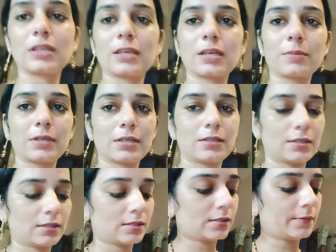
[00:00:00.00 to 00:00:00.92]
है मेरा
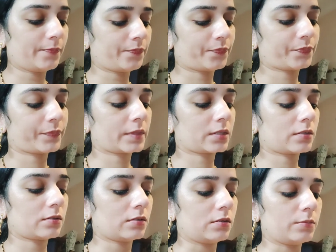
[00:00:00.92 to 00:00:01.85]
दिन का
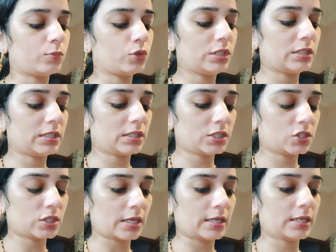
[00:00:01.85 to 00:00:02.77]
पुदीने की
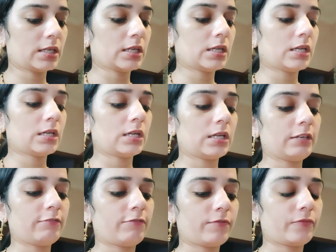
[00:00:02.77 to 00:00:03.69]
चाय
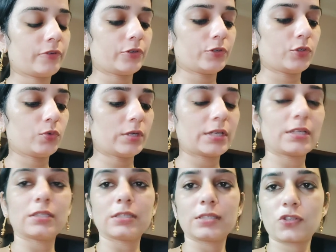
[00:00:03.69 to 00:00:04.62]
इफ़ यू आर
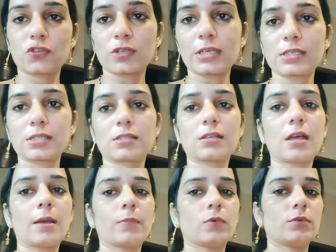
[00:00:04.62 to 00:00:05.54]
इन स्ट्रेस
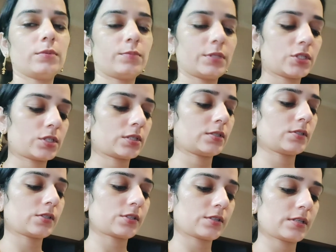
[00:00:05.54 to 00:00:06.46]
आपको डिप्रेशन
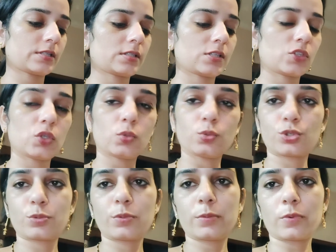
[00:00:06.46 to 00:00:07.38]
स्ट्रेस ऐसी
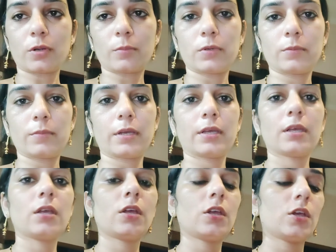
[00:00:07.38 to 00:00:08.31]
कुछ भी प्रॉब्लम है
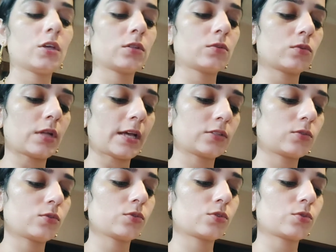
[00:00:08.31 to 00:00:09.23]
तो रात
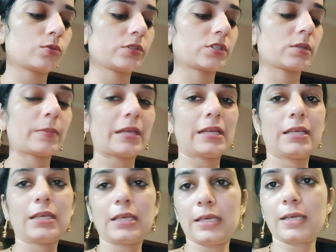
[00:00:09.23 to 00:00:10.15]
को सोने से पहले
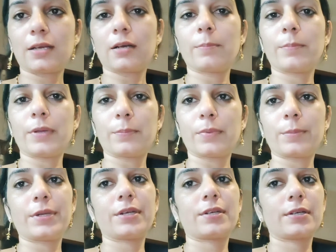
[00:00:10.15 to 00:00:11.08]
एक कप
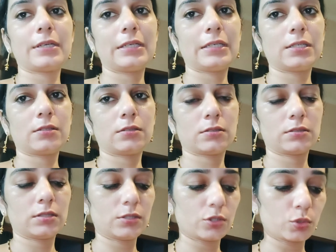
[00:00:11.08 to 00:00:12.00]
पेपरमेंट
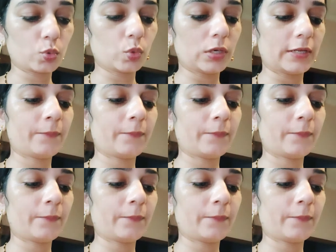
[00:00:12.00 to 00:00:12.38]
टी ज़रूर लें